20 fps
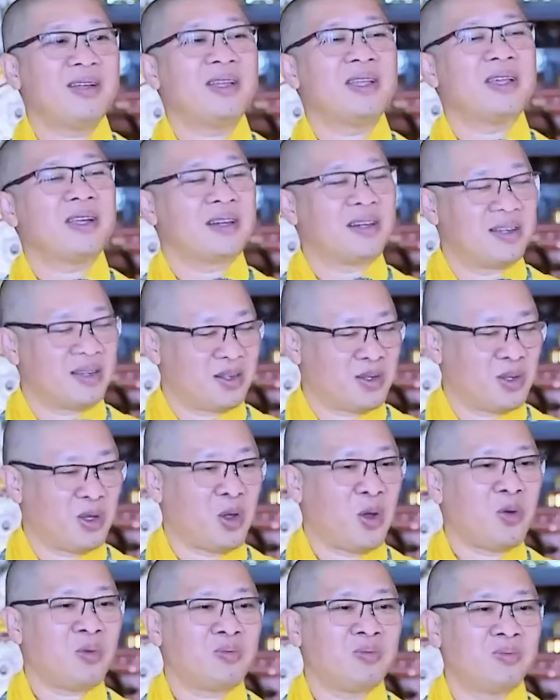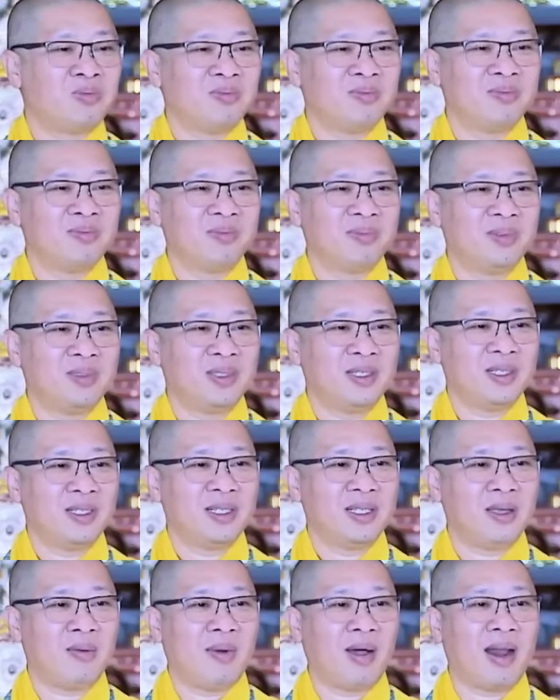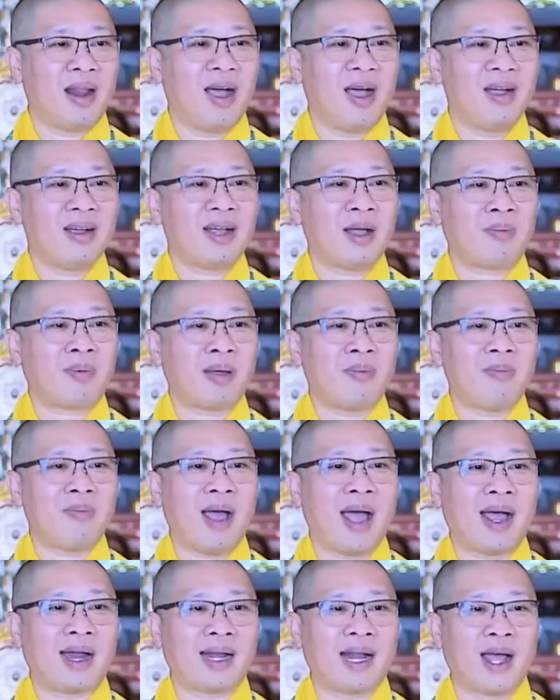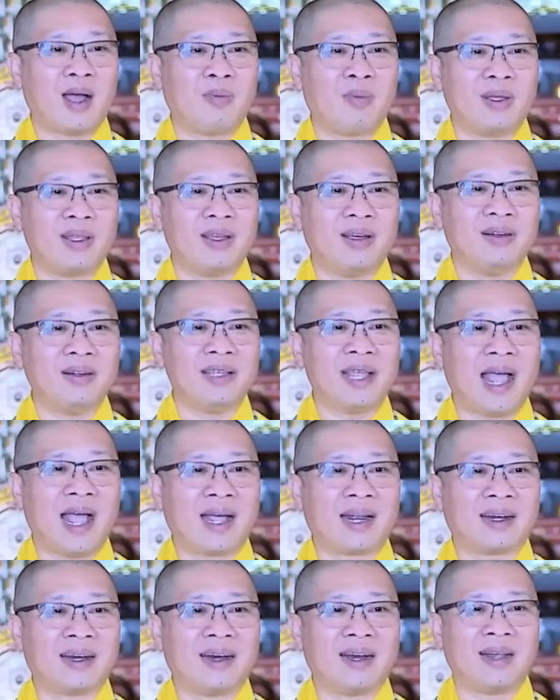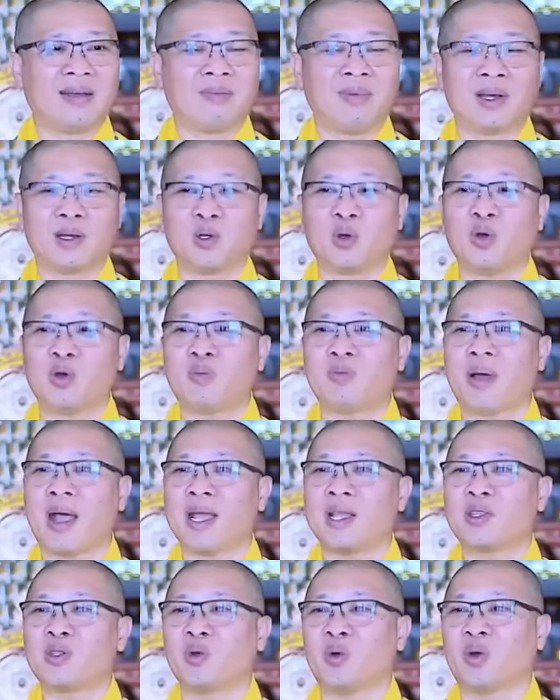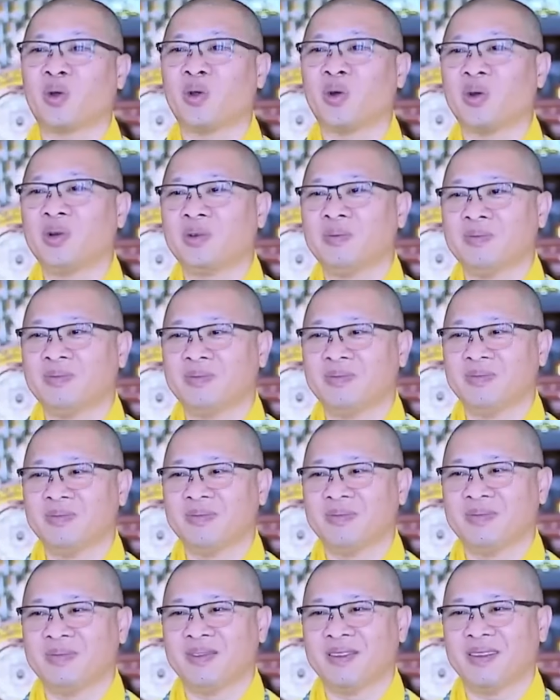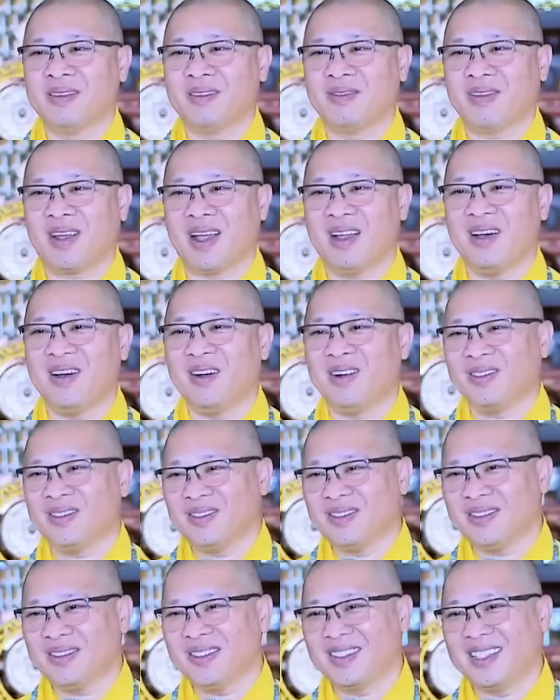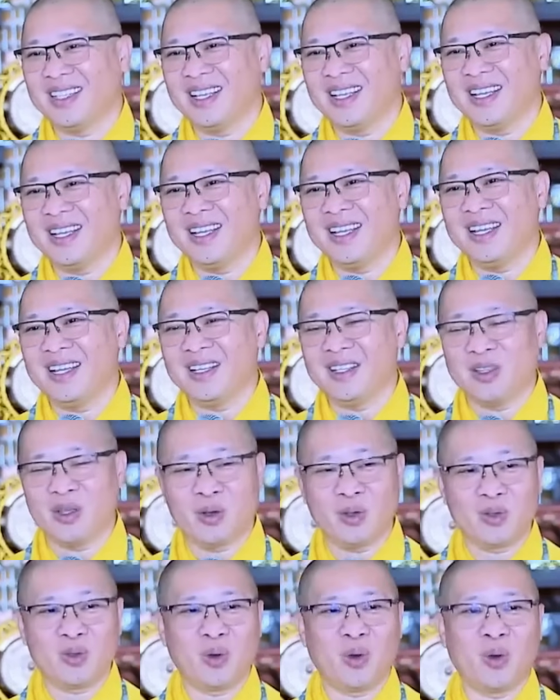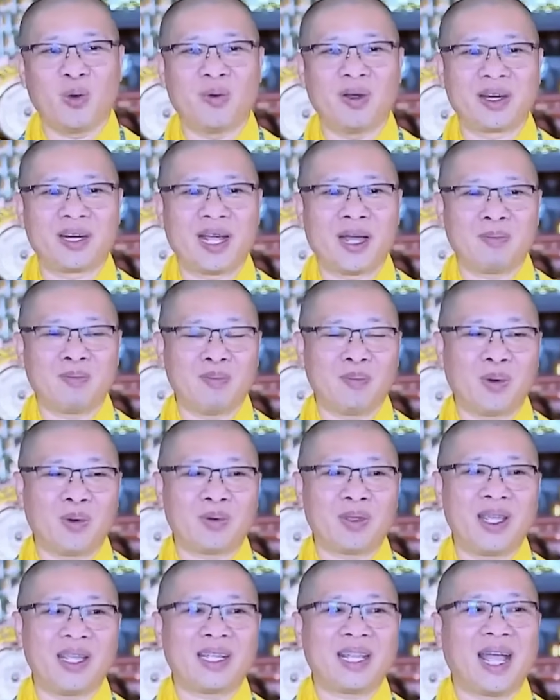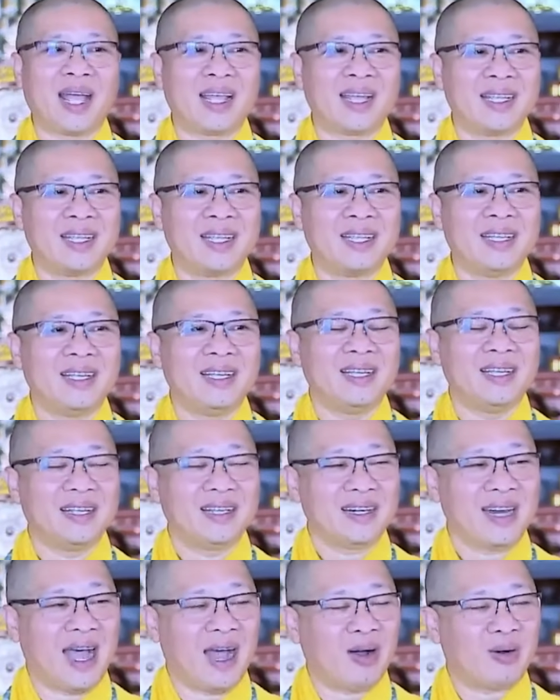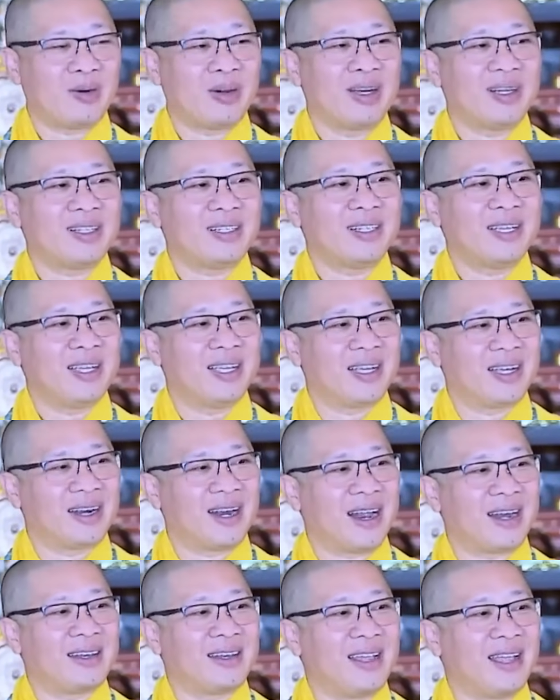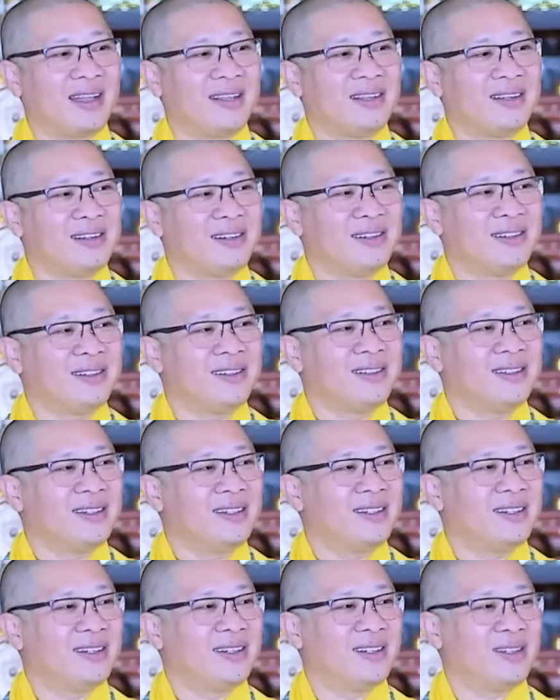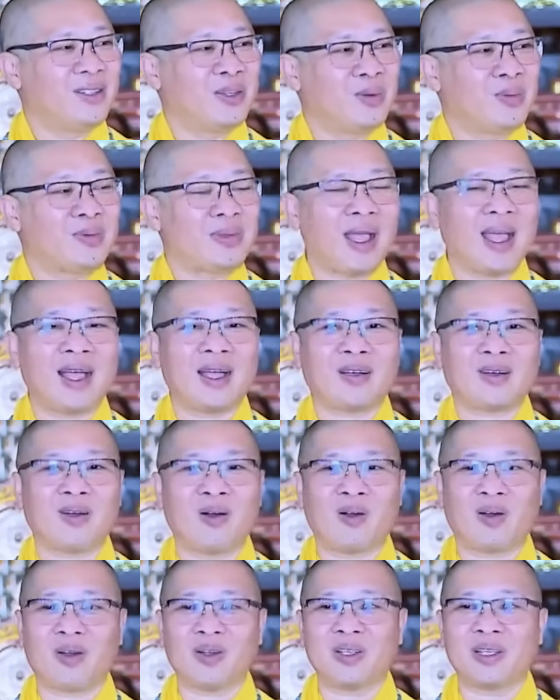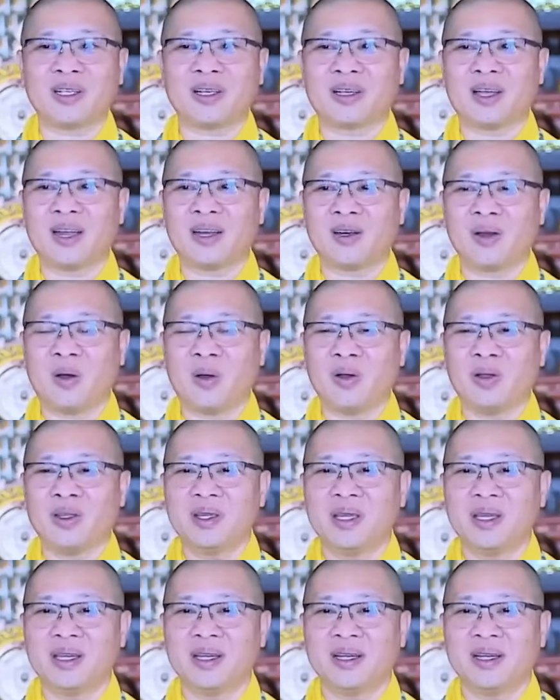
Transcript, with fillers: Yên được một chút, nhưng mà lỡ gặp cái bà nào mà dữ dằn nó là mình goodbye chùa luôn, phải không? Vô chùa mình gặp một vị thầy đạo đức hiền lành dễ thương, chúng ta còn có sự kết nối.